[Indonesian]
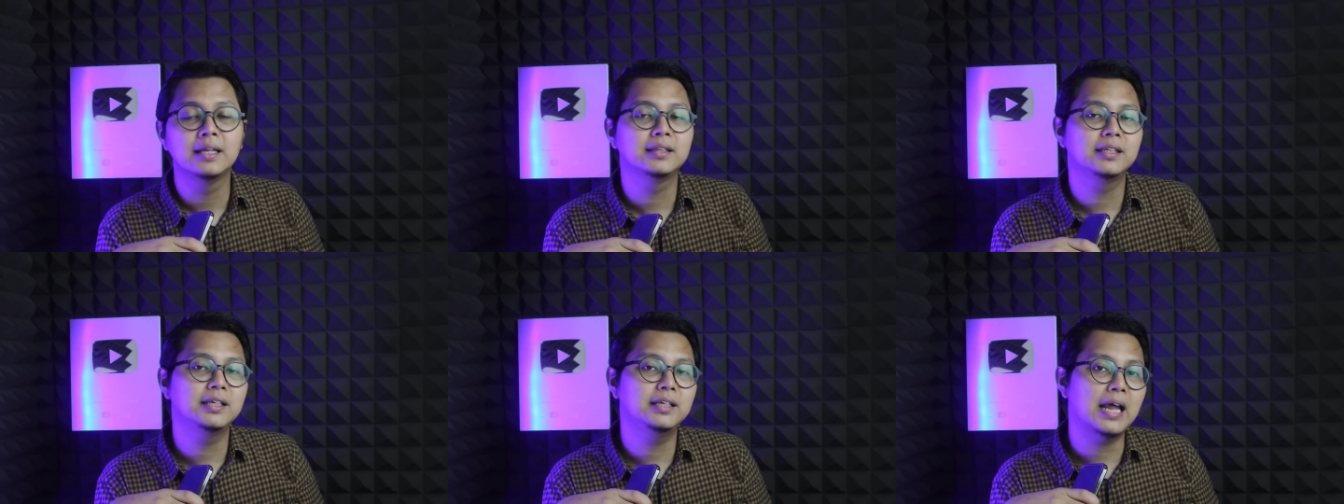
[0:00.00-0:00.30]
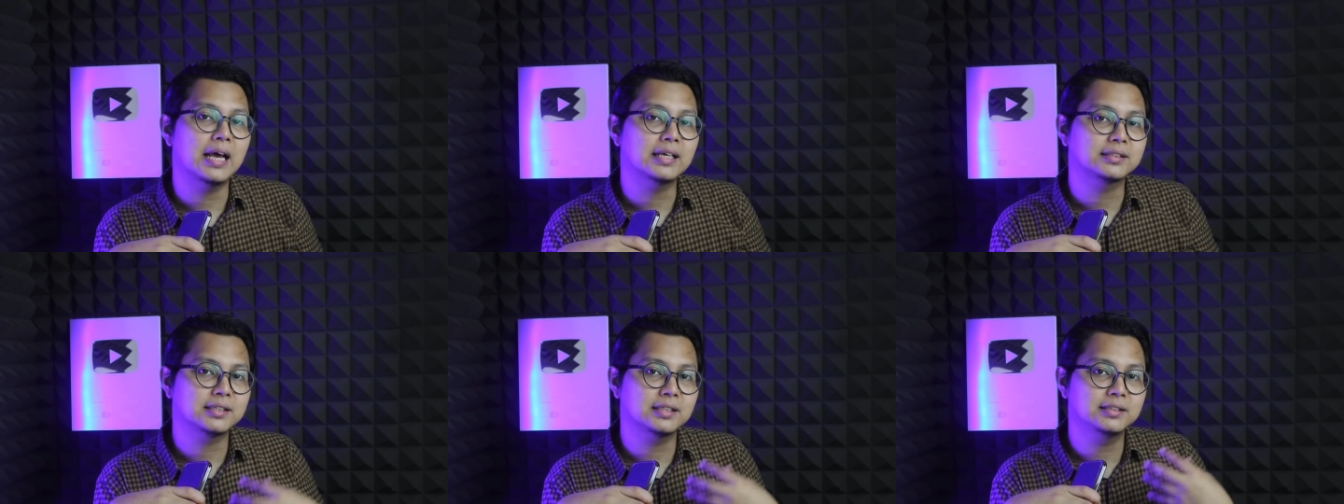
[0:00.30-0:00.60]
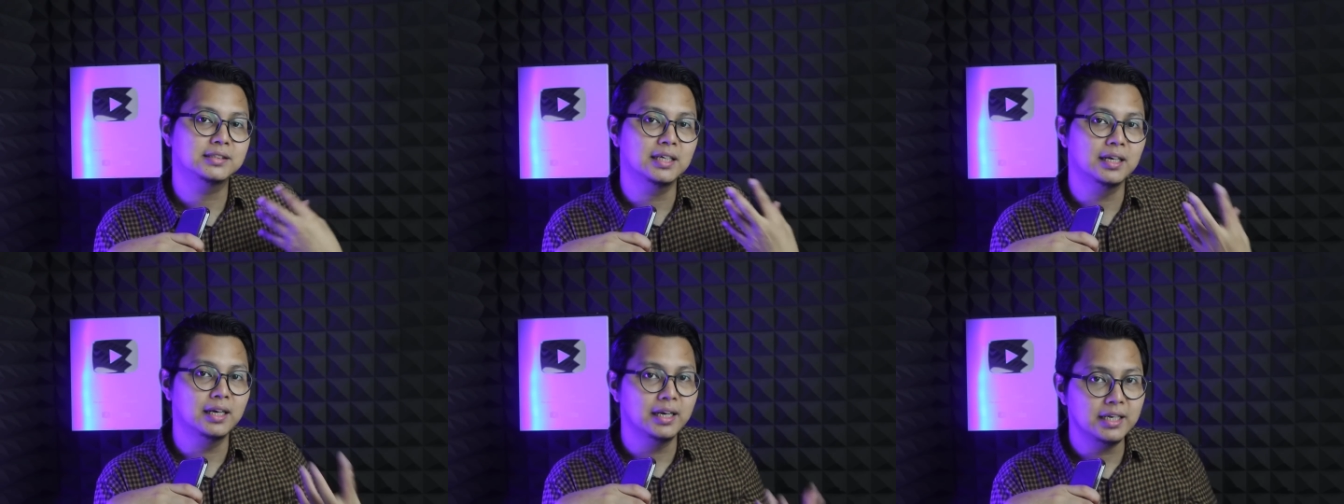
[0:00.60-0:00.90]
tidak
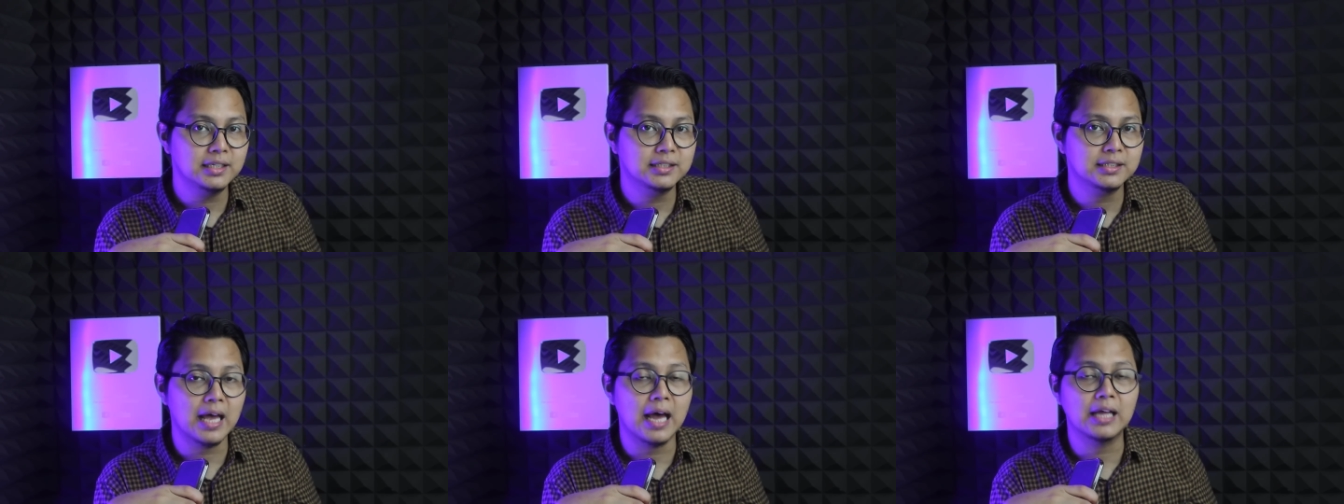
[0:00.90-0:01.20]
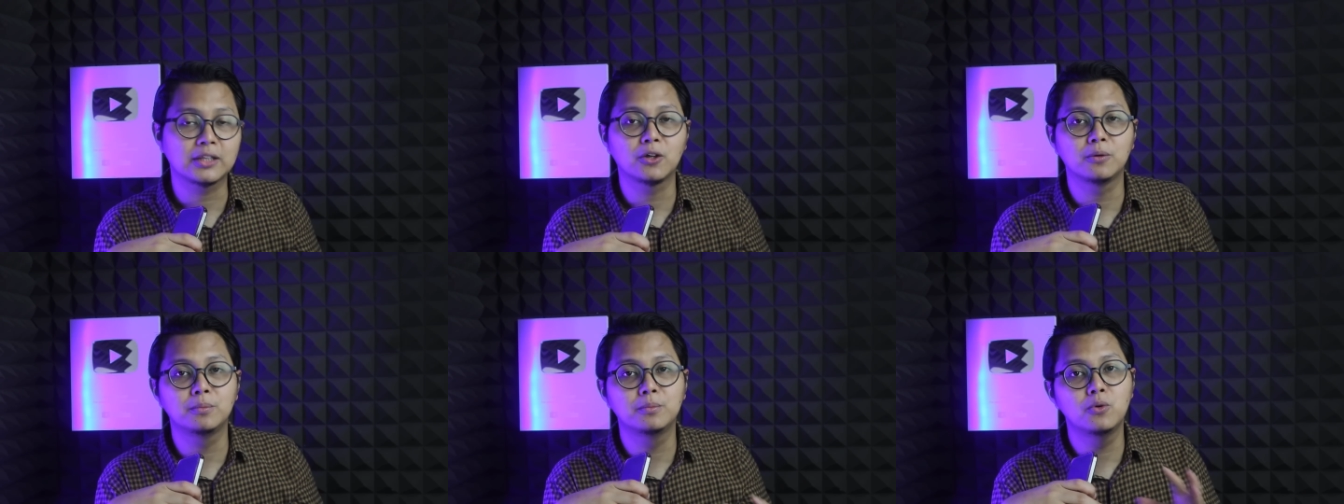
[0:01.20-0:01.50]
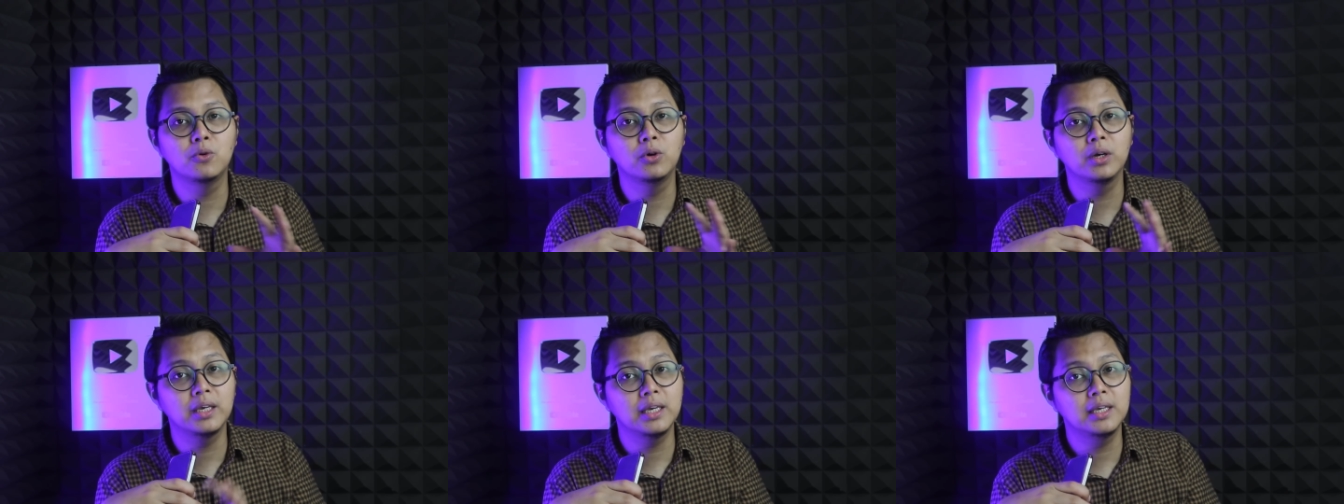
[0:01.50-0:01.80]
sejenis atau
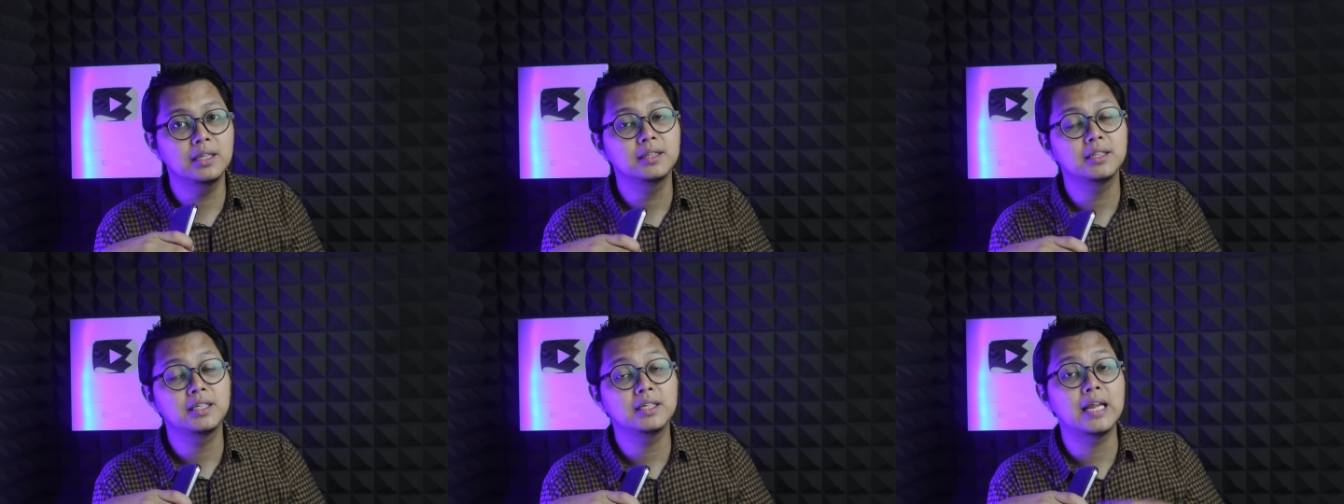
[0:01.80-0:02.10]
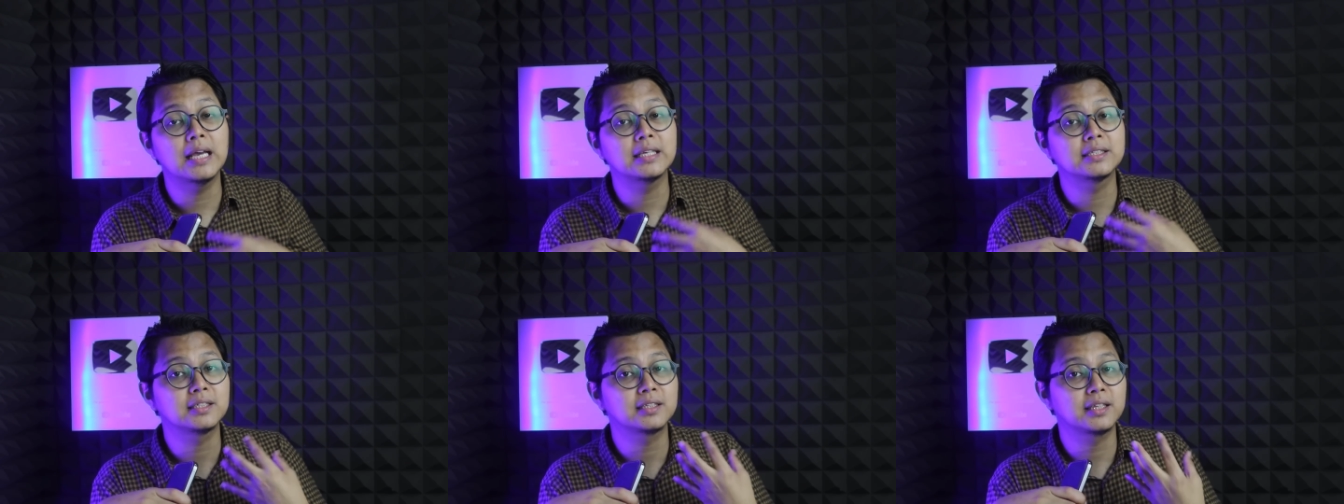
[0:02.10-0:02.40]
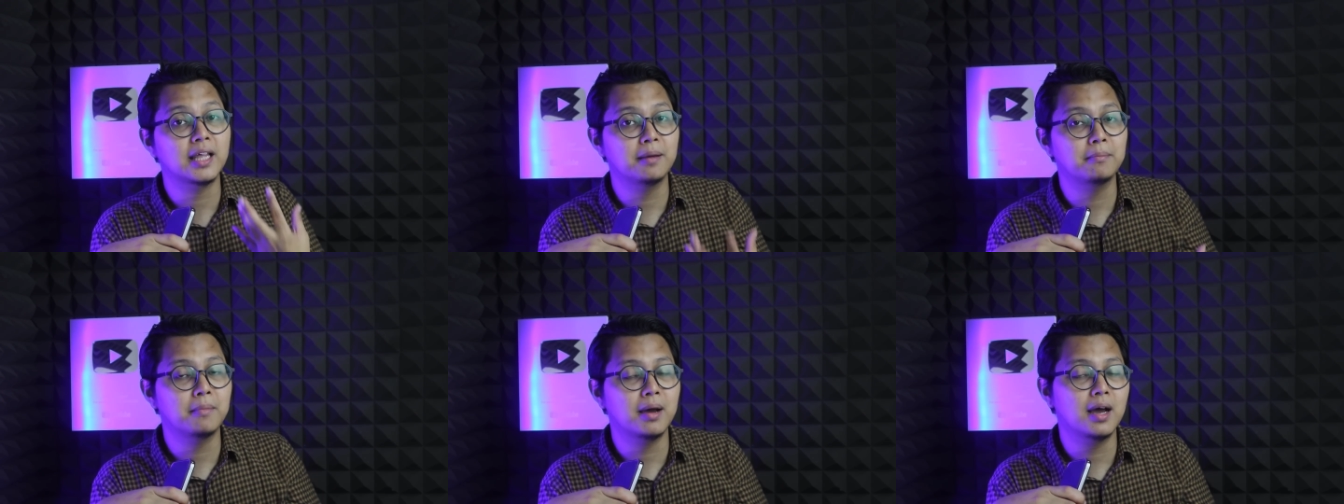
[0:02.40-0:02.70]
mungkin tidak
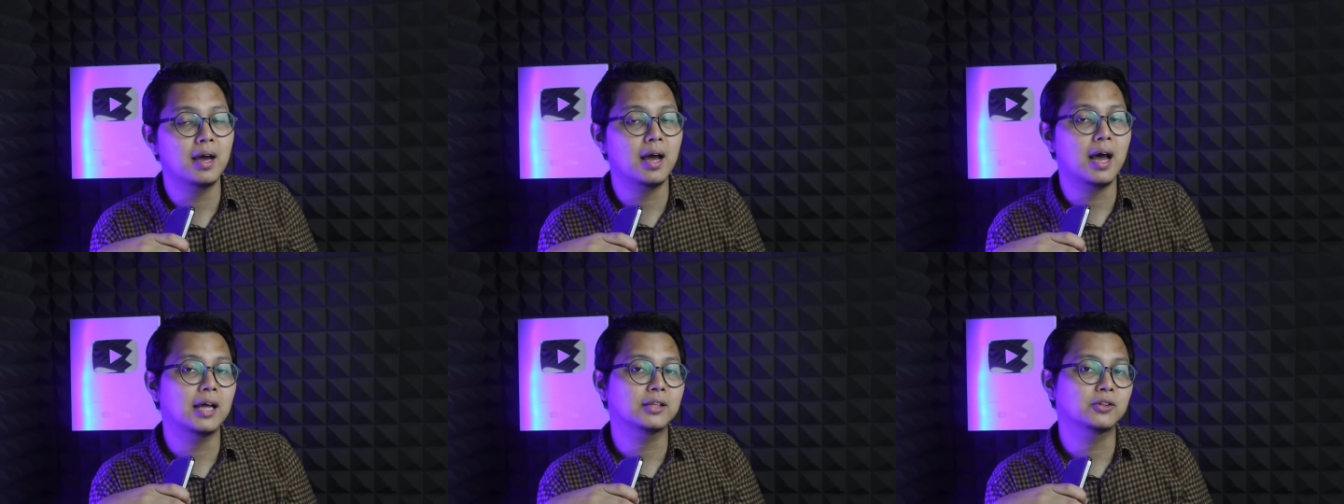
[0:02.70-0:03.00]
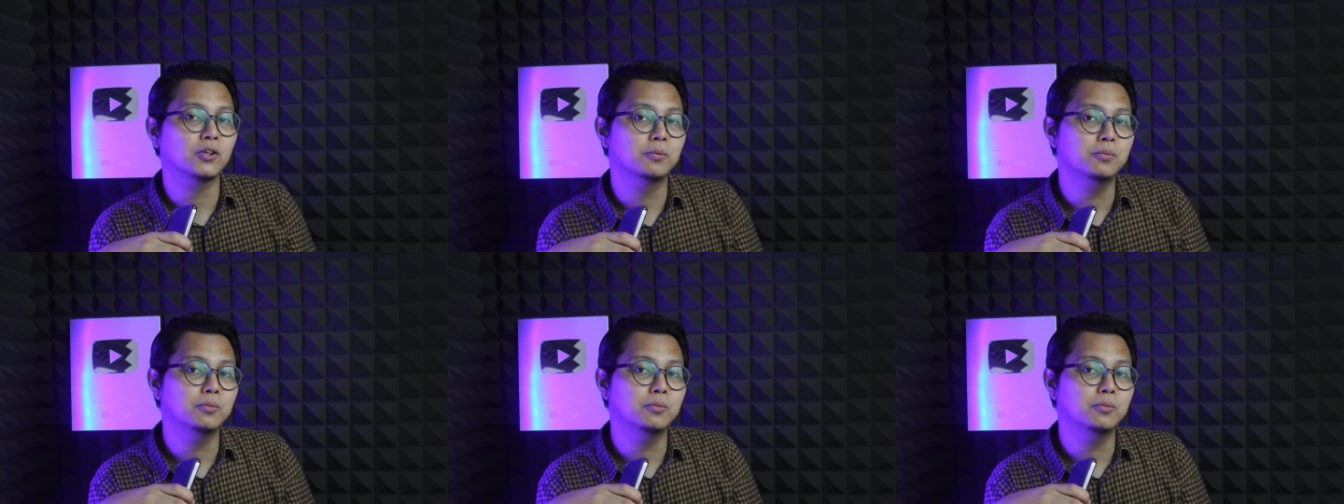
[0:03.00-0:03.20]
setema atau